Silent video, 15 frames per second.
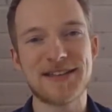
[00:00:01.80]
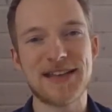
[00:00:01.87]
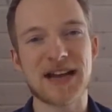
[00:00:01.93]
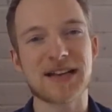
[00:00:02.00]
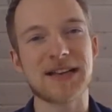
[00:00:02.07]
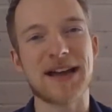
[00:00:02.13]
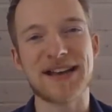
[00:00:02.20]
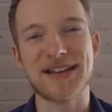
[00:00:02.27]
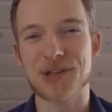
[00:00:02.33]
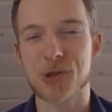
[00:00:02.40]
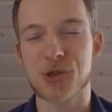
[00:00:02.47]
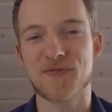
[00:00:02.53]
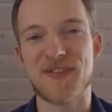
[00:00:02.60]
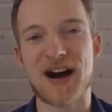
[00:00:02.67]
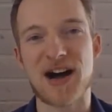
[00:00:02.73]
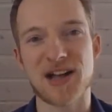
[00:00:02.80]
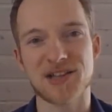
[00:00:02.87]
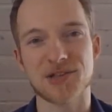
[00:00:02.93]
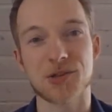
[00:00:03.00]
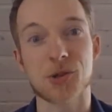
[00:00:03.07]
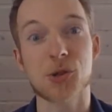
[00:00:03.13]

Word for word: Der kleine Schwan